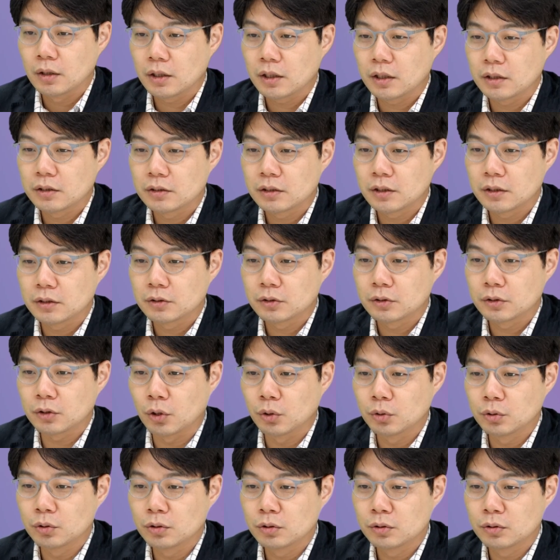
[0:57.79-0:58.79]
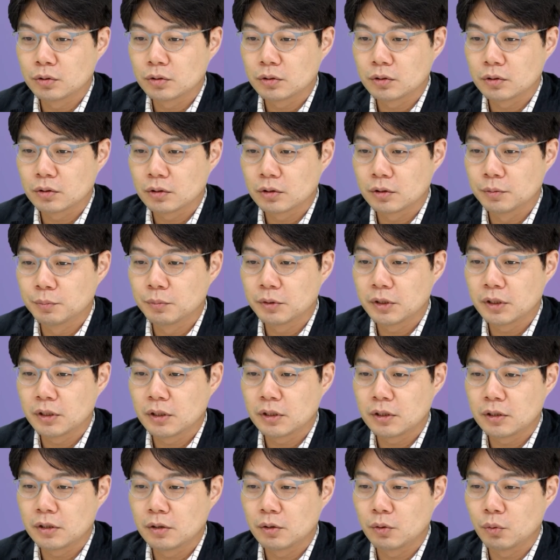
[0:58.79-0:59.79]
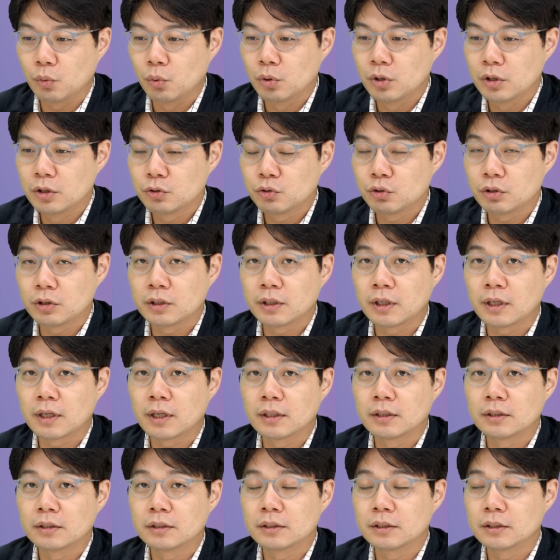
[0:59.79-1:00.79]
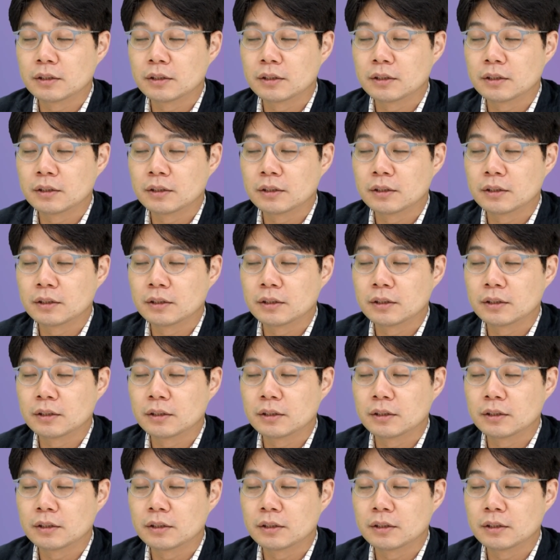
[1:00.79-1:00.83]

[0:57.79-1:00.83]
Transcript: 그러니까 그래요? 이제 저는 금리를 올릴 수 있다라는